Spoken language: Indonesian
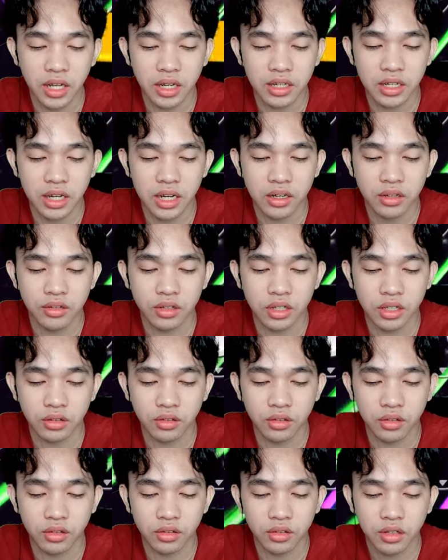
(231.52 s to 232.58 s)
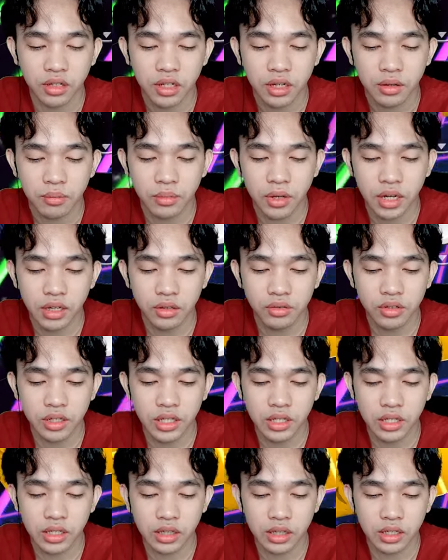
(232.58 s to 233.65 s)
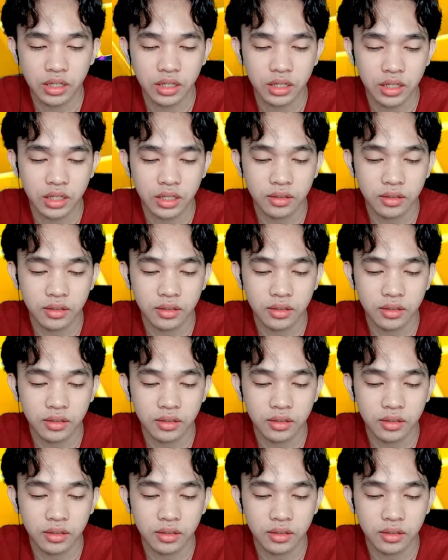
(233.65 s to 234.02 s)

tidak jago gitu loh malu dikit lah